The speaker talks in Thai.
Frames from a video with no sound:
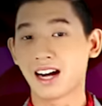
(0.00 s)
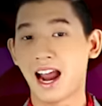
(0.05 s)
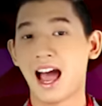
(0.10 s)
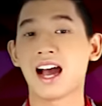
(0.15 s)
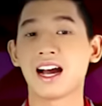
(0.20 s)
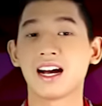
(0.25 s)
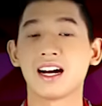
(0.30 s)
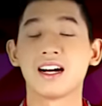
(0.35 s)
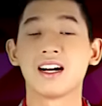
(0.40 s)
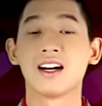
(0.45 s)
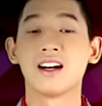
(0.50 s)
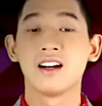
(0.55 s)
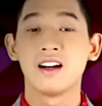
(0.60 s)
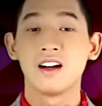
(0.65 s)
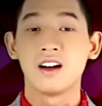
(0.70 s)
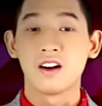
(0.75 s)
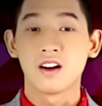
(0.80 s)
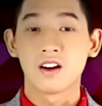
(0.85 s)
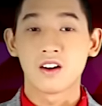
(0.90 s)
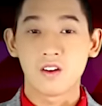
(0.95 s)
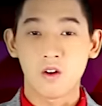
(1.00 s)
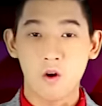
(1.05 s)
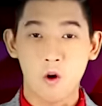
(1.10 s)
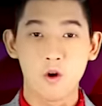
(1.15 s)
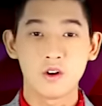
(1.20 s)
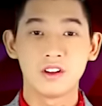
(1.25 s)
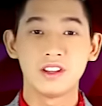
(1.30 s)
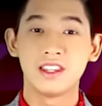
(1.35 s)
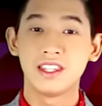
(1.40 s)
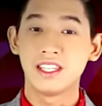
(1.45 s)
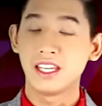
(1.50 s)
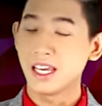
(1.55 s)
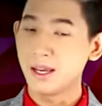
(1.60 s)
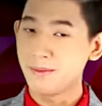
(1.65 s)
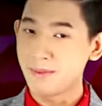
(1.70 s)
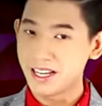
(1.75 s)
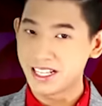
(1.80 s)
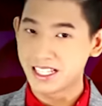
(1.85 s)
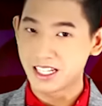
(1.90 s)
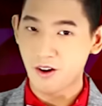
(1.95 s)
รักคนที่
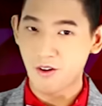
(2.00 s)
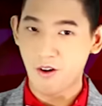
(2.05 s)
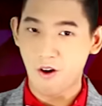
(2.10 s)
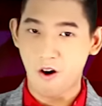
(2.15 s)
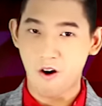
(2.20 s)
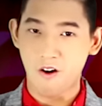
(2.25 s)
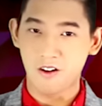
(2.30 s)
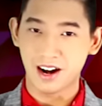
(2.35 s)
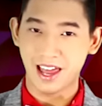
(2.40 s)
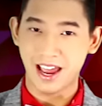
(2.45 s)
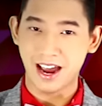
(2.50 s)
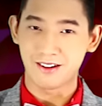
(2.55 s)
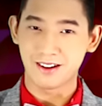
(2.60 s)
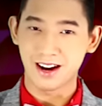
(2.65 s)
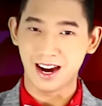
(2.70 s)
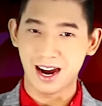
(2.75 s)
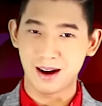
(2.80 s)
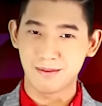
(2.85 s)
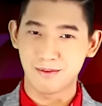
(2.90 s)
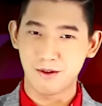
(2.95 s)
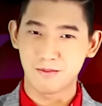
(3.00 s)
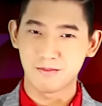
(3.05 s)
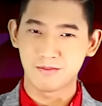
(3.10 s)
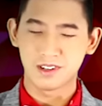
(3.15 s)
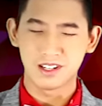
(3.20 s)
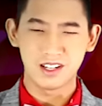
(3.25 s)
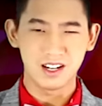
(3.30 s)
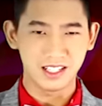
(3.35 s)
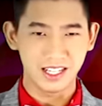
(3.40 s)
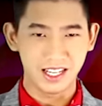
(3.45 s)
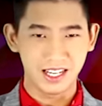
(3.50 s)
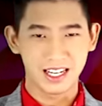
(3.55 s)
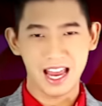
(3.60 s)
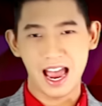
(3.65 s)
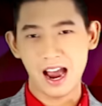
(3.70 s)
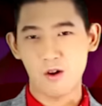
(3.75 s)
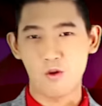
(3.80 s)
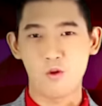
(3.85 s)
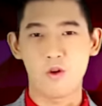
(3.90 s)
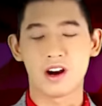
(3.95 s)
มีเจ้าของแล้วนะครับผมเรื่องนี้
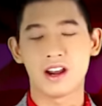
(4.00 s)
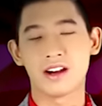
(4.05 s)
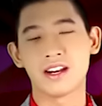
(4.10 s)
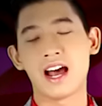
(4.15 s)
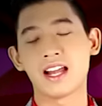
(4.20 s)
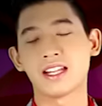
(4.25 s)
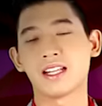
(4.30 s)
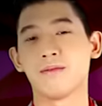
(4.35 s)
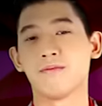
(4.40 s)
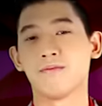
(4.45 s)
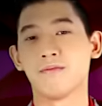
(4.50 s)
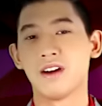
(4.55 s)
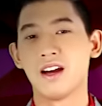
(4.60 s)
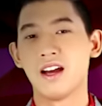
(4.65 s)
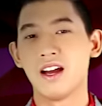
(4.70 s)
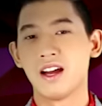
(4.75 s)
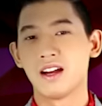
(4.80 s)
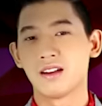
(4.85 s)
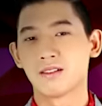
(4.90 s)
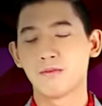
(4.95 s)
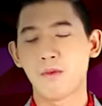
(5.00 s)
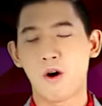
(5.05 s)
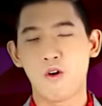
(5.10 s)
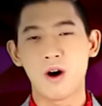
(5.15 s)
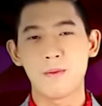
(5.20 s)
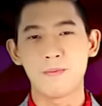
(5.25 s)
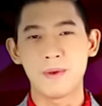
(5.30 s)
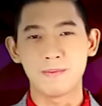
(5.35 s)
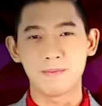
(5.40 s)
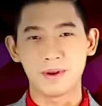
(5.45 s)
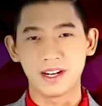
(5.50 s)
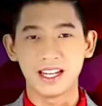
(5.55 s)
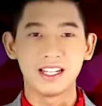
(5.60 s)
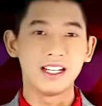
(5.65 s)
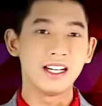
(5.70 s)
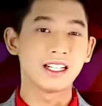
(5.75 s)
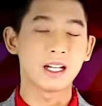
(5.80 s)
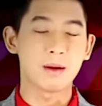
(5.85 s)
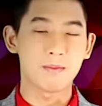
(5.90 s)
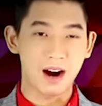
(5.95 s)
น่ากลัวและน่าสับจะบอกว่าเป็นประเด็น
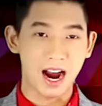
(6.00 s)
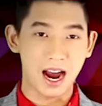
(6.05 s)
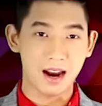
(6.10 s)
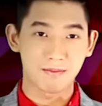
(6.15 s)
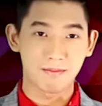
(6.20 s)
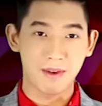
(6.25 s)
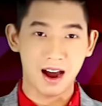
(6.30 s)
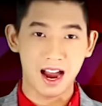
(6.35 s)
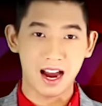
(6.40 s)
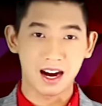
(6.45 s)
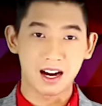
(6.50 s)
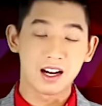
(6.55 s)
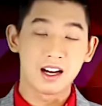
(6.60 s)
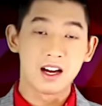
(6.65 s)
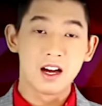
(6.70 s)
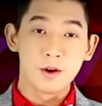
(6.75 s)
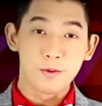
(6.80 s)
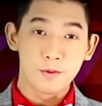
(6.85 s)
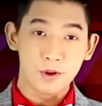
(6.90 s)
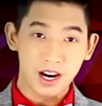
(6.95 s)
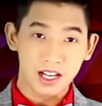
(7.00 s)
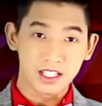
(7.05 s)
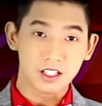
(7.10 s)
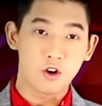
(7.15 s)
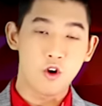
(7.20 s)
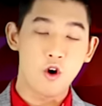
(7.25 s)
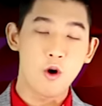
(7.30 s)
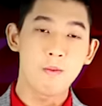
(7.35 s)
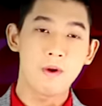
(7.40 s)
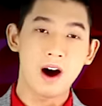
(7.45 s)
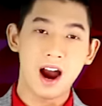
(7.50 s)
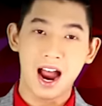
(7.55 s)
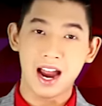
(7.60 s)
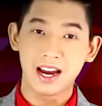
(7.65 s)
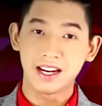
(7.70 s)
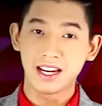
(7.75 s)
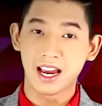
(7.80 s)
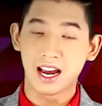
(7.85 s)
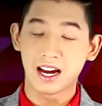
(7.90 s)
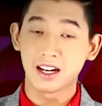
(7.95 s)
ที่สำคัญมาก เวลาจะคบใคร
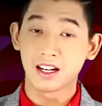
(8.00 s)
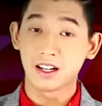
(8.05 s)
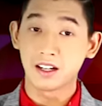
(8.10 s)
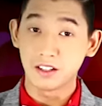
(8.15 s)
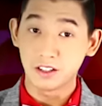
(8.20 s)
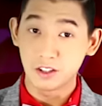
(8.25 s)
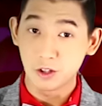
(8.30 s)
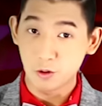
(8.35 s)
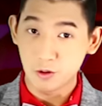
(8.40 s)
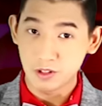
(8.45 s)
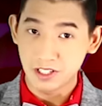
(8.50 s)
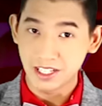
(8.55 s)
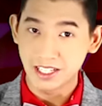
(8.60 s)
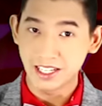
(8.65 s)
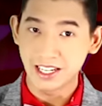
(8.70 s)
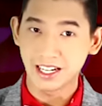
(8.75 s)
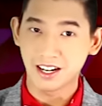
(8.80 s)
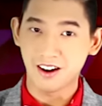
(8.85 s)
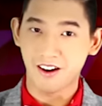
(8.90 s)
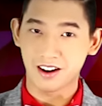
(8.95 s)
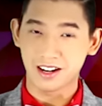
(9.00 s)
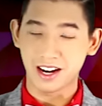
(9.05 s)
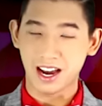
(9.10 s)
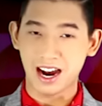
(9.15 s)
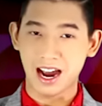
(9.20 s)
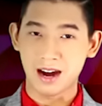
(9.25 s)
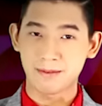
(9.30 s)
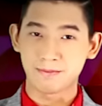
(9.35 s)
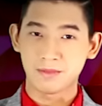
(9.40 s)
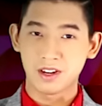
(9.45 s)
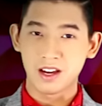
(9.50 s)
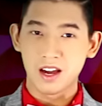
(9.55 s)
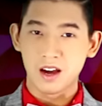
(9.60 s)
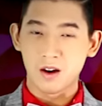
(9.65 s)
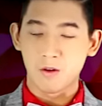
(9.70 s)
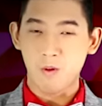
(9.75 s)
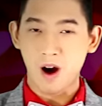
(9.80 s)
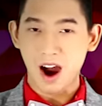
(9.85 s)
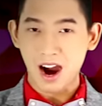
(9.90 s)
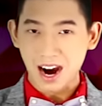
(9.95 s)
เนี่ยดูดีๆ ก่อนนะครับ
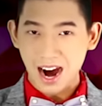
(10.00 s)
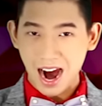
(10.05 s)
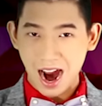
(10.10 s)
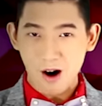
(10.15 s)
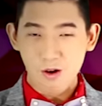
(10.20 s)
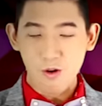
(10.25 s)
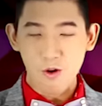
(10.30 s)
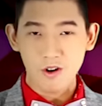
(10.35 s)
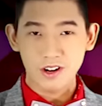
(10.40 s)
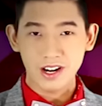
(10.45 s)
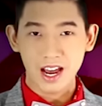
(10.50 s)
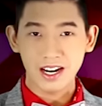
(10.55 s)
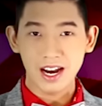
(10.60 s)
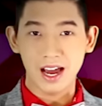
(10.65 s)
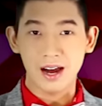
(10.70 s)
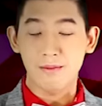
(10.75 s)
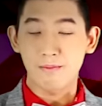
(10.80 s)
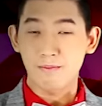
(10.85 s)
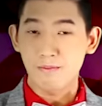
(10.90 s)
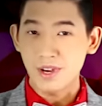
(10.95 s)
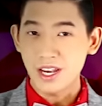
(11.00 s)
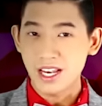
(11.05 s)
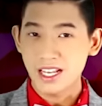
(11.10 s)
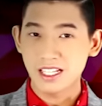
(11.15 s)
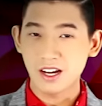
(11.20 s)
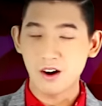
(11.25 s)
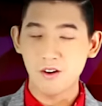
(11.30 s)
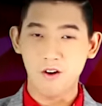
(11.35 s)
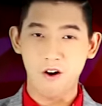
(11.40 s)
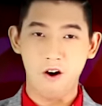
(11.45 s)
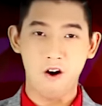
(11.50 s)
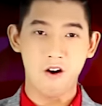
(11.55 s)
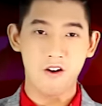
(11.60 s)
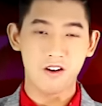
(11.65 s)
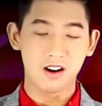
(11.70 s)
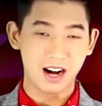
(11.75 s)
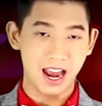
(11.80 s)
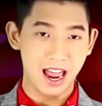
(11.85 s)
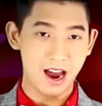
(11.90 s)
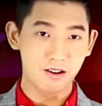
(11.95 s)
ว่าเขาคนนั้นอ่ะมีเจ้าของ
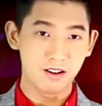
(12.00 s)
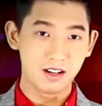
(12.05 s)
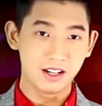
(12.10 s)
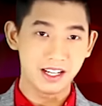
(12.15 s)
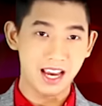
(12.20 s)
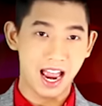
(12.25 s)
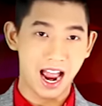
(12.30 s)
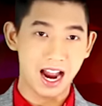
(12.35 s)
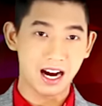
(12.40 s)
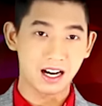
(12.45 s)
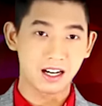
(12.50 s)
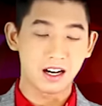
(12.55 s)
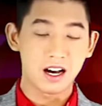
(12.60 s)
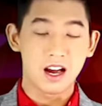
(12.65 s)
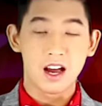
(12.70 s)
แล้วหรือยัง